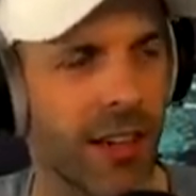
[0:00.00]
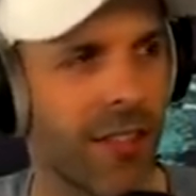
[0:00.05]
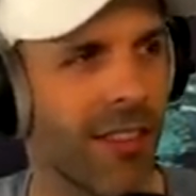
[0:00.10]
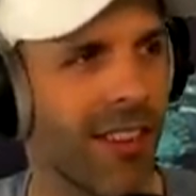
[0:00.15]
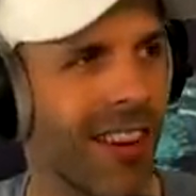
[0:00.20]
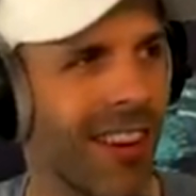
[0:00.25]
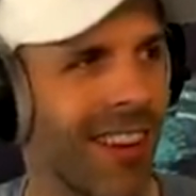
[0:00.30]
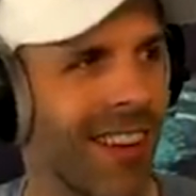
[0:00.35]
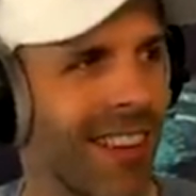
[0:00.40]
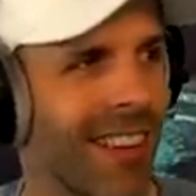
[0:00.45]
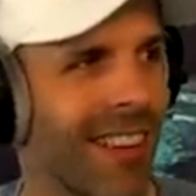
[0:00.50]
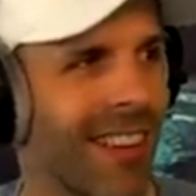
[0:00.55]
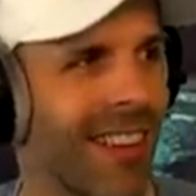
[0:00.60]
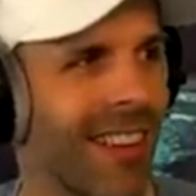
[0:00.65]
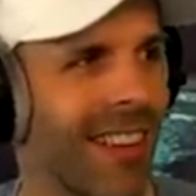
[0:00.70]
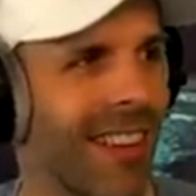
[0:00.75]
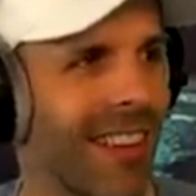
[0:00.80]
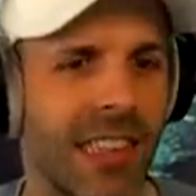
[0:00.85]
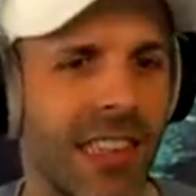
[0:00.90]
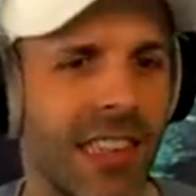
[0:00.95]
Voilà.
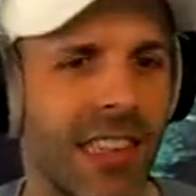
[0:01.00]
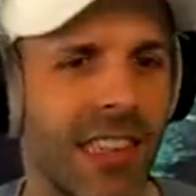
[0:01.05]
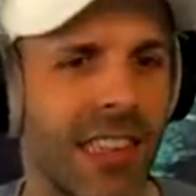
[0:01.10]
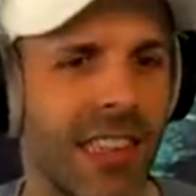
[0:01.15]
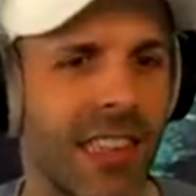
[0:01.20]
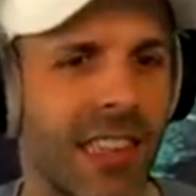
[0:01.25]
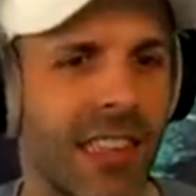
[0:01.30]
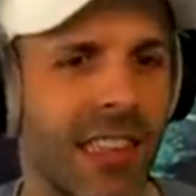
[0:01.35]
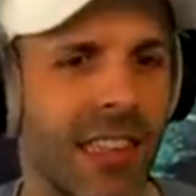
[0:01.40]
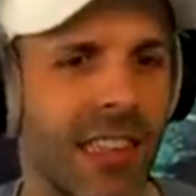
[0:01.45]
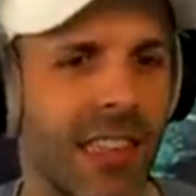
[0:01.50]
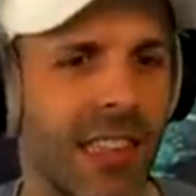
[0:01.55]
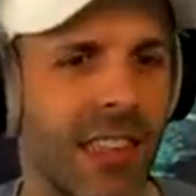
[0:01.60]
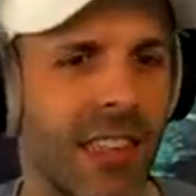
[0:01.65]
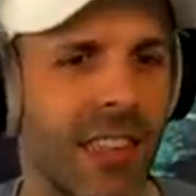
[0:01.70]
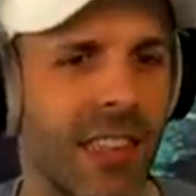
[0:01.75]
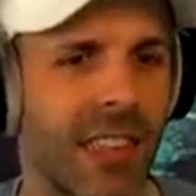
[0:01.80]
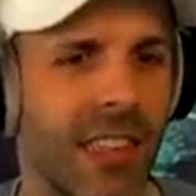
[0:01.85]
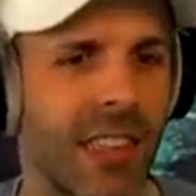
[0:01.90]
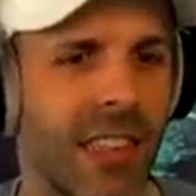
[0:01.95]

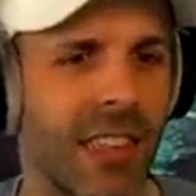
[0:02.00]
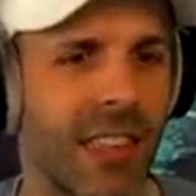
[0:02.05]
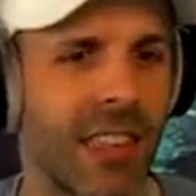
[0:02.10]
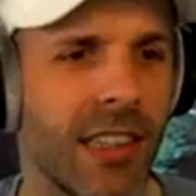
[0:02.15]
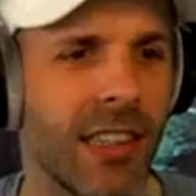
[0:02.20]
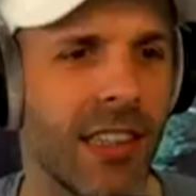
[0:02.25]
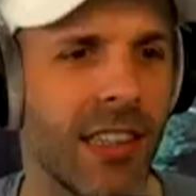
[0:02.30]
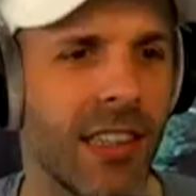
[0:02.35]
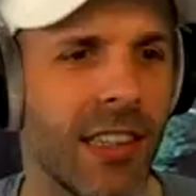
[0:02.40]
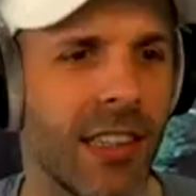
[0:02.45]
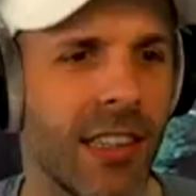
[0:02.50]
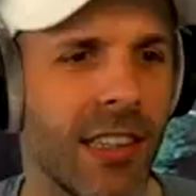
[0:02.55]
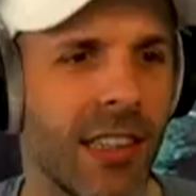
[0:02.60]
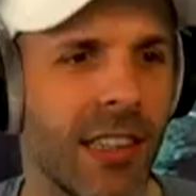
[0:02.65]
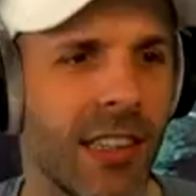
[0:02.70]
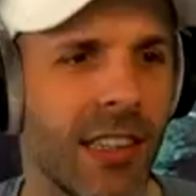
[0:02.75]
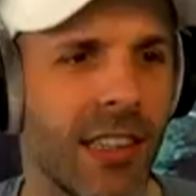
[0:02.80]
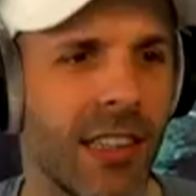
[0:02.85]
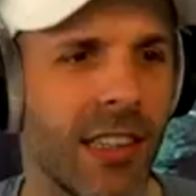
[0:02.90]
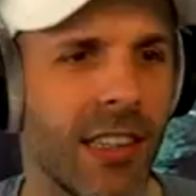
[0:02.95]
Hello. I'm
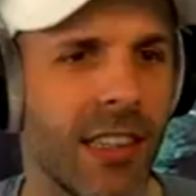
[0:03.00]
ready.